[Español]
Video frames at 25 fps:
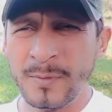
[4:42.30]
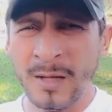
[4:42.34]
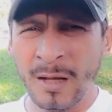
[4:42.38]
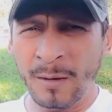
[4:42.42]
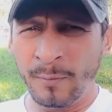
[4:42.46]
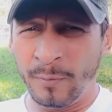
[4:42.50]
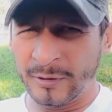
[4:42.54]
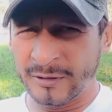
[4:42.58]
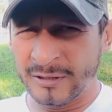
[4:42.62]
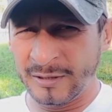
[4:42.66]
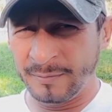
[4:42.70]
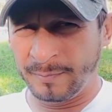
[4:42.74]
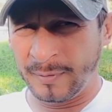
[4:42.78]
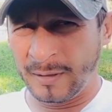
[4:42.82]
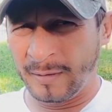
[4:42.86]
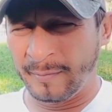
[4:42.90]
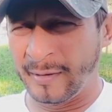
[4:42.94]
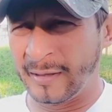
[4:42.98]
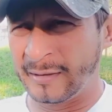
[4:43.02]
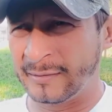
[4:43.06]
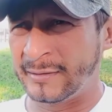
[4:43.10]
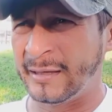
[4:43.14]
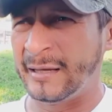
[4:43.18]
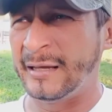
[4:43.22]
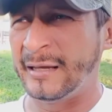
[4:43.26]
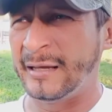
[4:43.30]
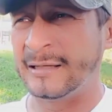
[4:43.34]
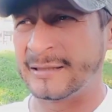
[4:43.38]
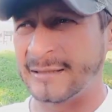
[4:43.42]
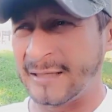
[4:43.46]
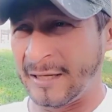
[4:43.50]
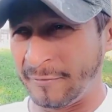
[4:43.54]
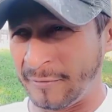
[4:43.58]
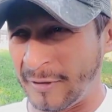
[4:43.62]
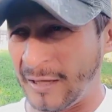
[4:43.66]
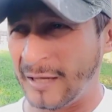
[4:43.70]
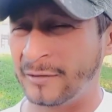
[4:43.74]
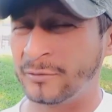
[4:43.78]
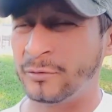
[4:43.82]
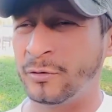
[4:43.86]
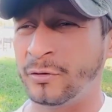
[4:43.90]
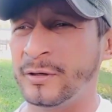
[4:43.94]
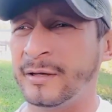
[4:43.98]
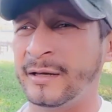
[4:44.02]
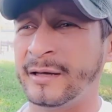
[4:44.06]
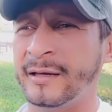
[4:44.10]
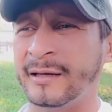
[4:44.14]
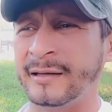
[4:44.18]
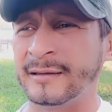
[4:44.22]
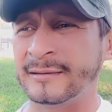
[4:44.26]
pues simplemente y sabiendo
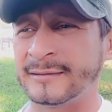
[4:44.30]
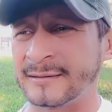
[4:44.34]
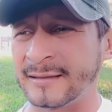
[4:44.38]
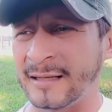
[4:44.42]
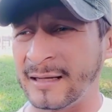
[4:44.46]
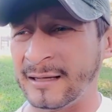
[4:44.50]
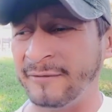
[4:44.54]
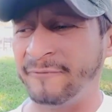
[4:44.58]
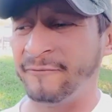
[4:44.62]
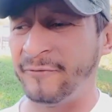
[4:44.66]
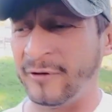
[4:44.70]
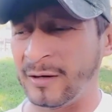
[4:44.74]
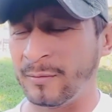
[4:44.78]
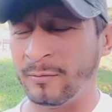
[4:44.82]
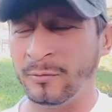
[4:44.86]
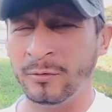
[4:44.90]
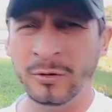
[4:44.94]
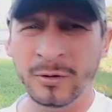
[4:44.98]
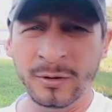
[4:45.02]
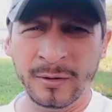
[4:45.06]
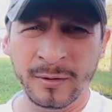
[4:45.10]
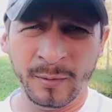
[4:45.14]
que está enfermo,